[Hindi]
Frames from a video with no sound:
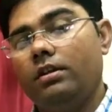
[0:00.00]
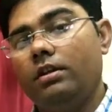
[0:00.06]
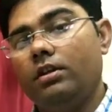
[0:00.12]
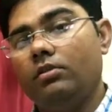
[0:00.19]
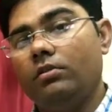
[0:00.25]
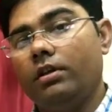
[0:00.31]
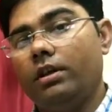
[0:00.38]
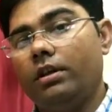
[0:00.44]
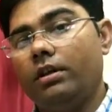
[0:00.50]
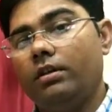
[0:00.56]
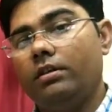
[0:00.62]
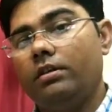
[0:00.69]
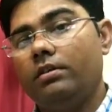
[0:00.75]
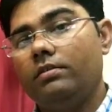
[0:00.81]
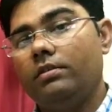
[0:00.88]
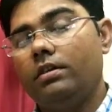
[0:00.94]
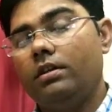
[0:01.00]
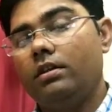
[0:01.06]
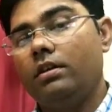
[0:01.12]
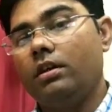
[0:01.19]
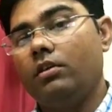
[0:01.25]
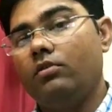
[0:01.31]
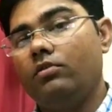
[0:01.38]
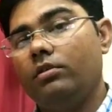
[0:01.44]
के द्वारा इसके
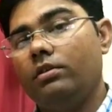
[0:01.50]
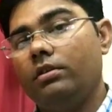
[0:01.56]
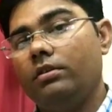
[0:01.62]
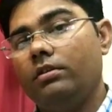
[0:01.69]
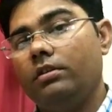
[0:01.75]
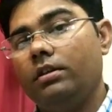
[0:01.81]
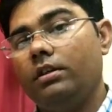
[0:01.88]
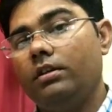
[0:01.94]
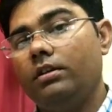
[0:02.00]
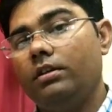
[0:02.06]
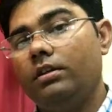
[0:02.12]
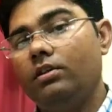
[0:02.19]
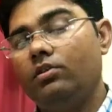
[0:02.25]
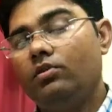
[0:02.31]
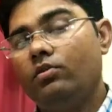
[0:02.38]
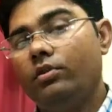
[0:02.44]
काउंट इंक्रीज़